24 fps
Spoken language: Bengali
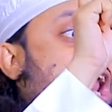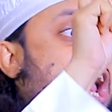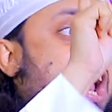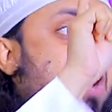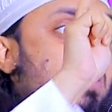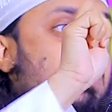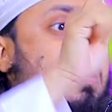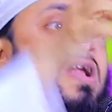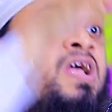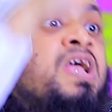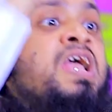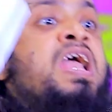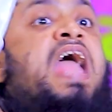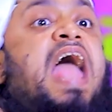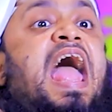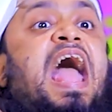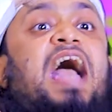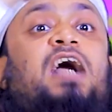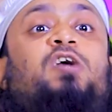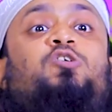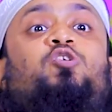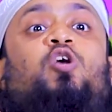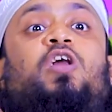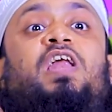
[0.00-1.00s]
করেন
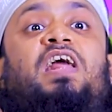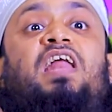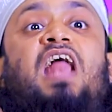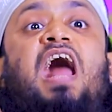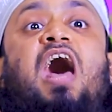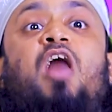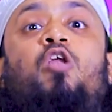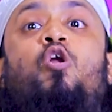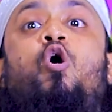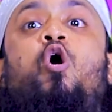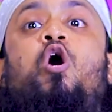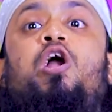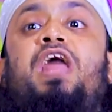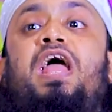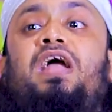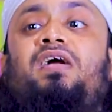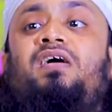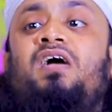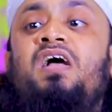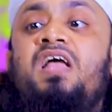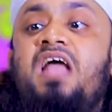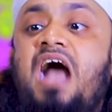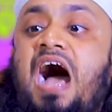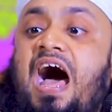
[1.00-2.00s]
এক দলের আলো অনেক
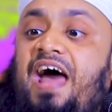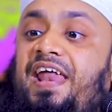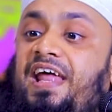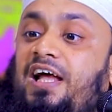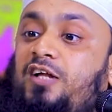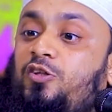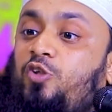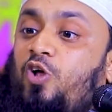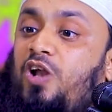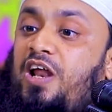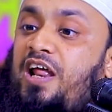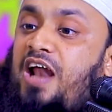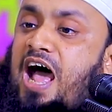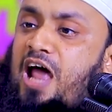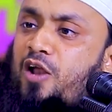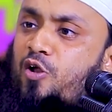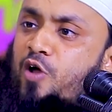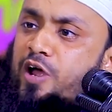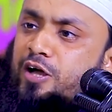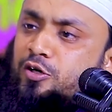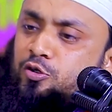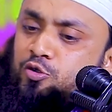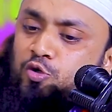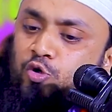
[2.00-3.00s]
আরেক দলের আলো
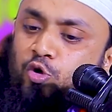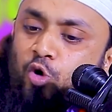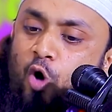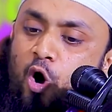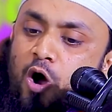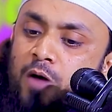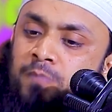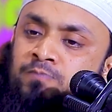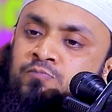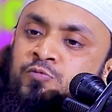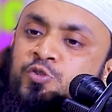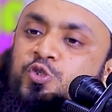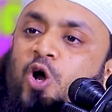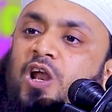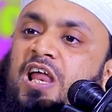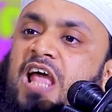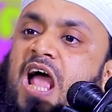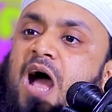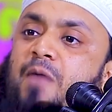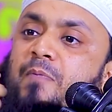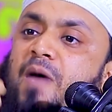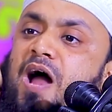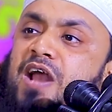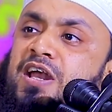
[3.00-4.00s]
একটু কম জলে
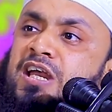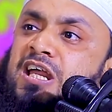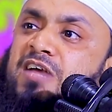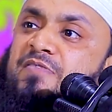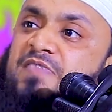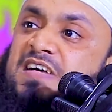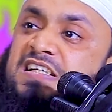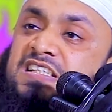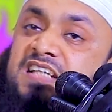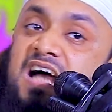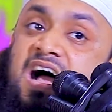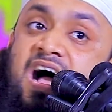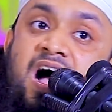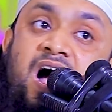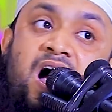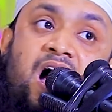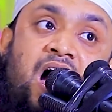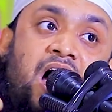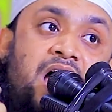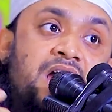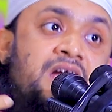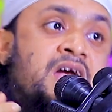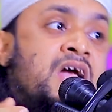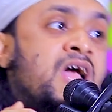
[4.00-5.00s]
আবার নিভে
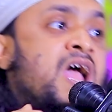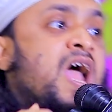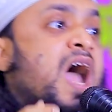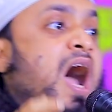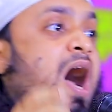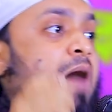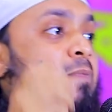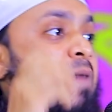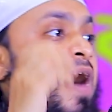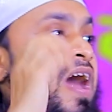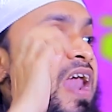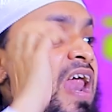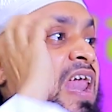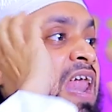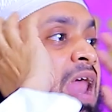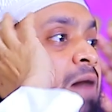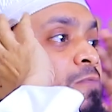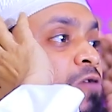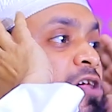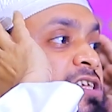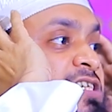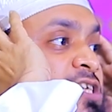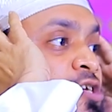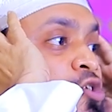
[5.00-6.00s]
যায় আমার আল্লাহ
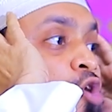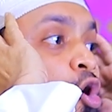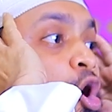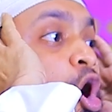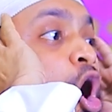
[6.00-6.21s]
বলছেন